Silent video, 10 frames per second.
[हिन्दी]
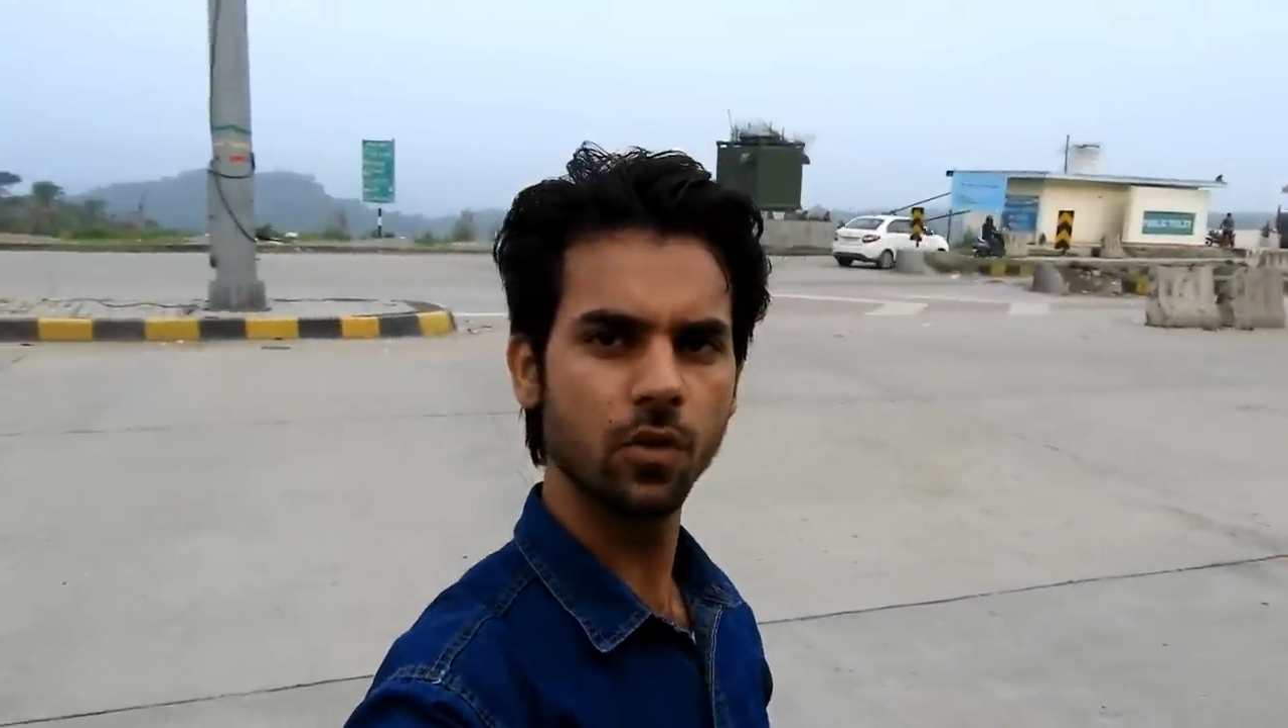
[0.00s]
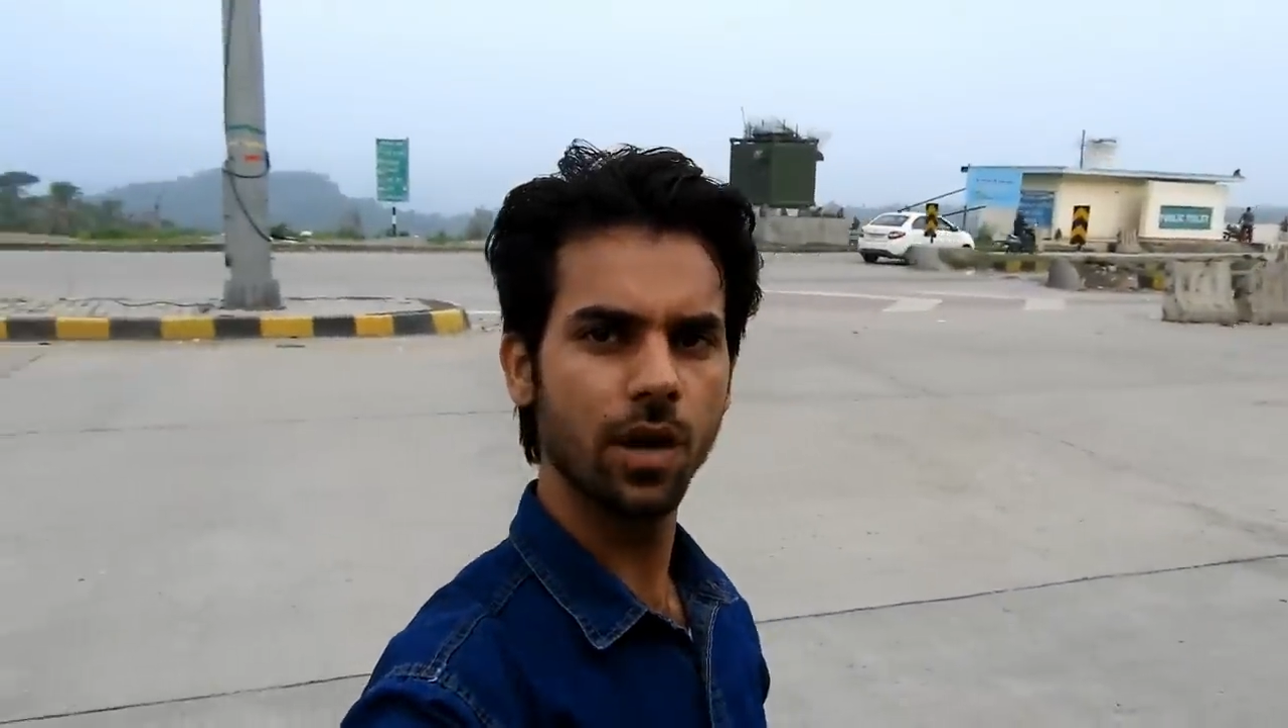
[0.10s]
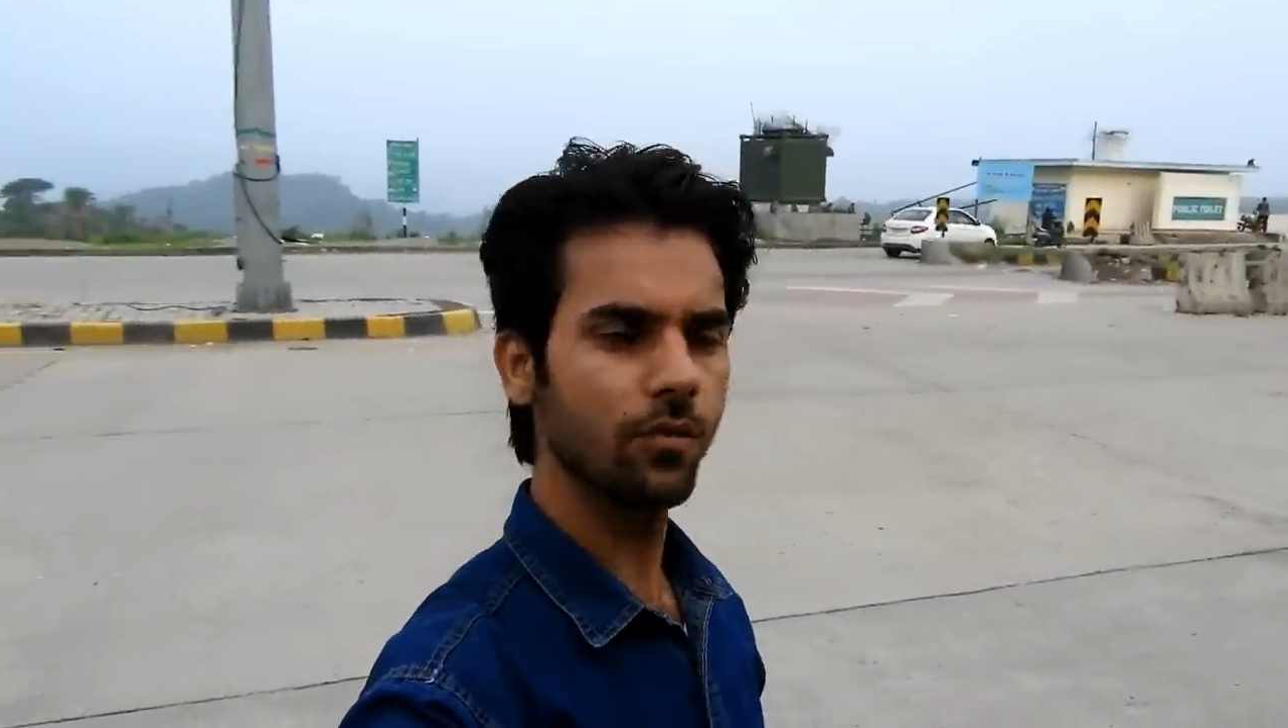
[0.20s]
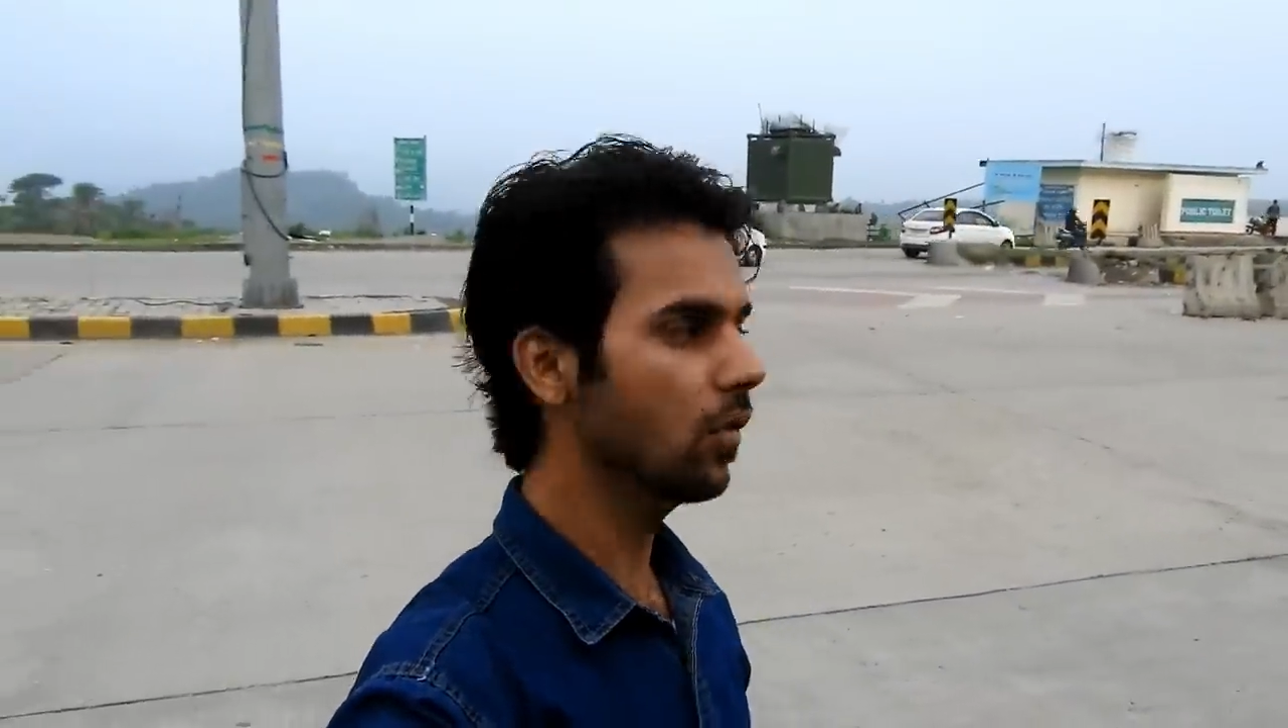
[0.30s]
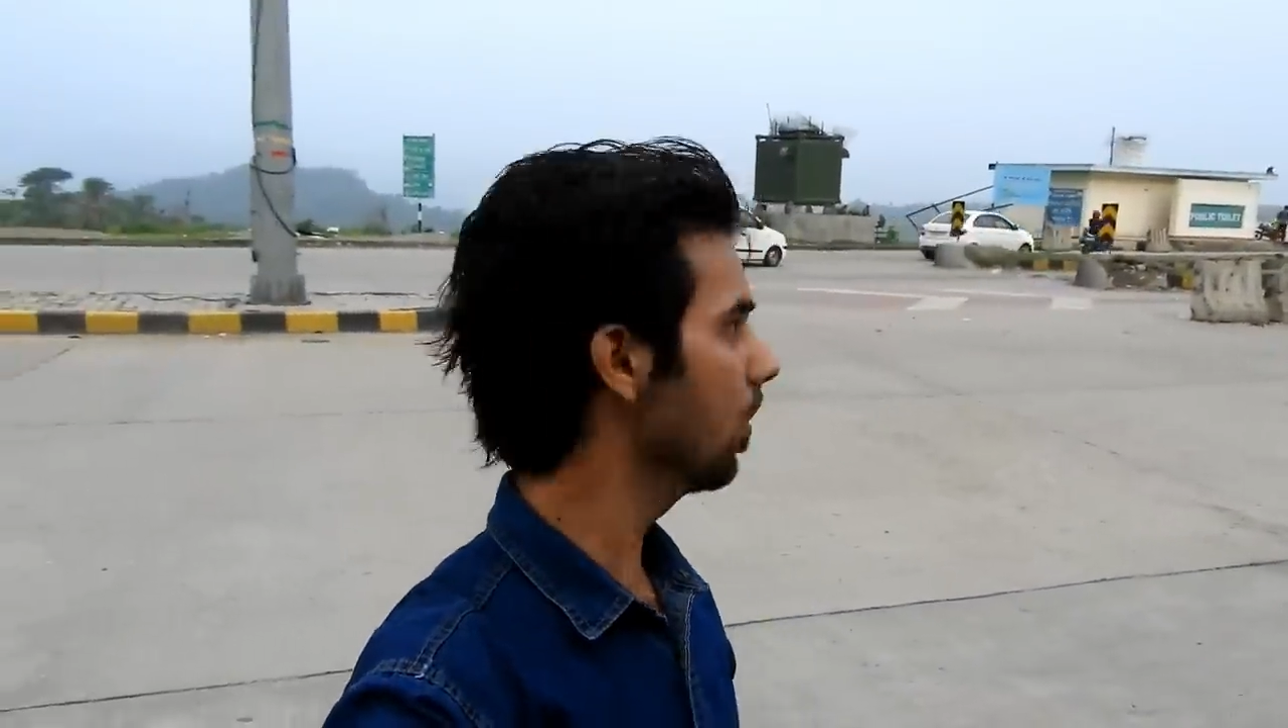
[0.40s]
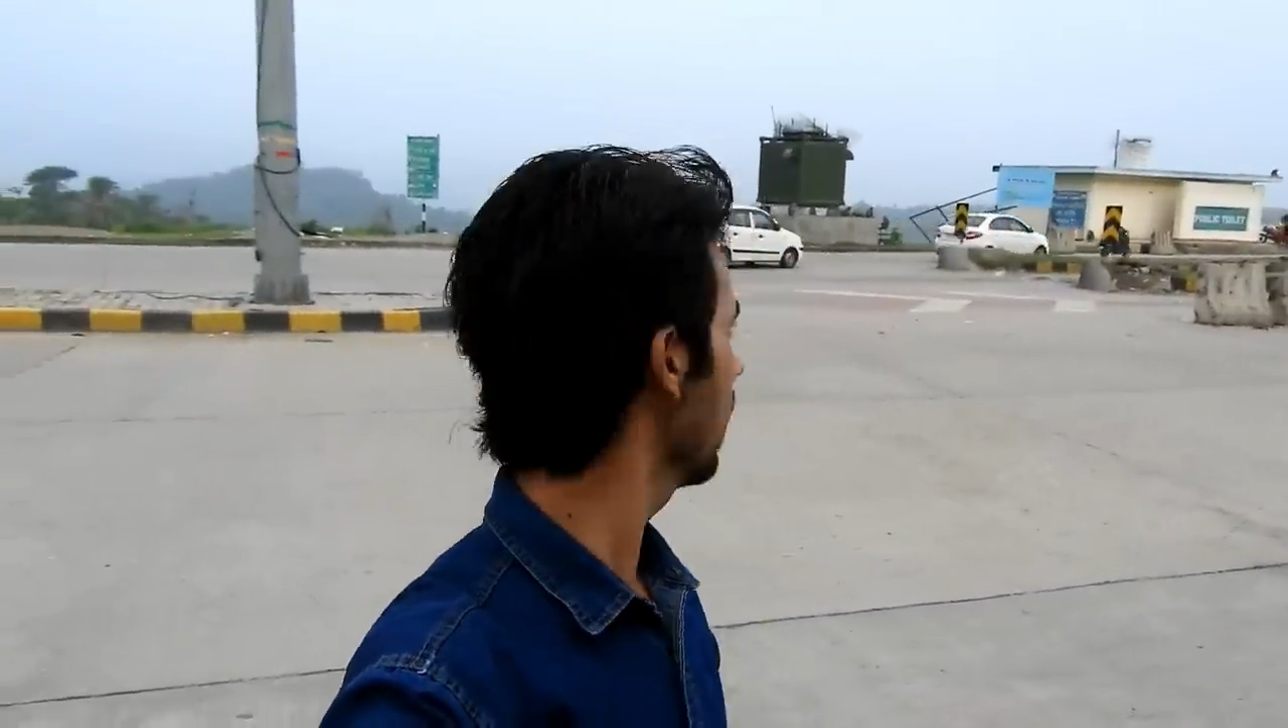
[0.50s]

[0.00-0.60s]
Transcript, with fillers: जो है वो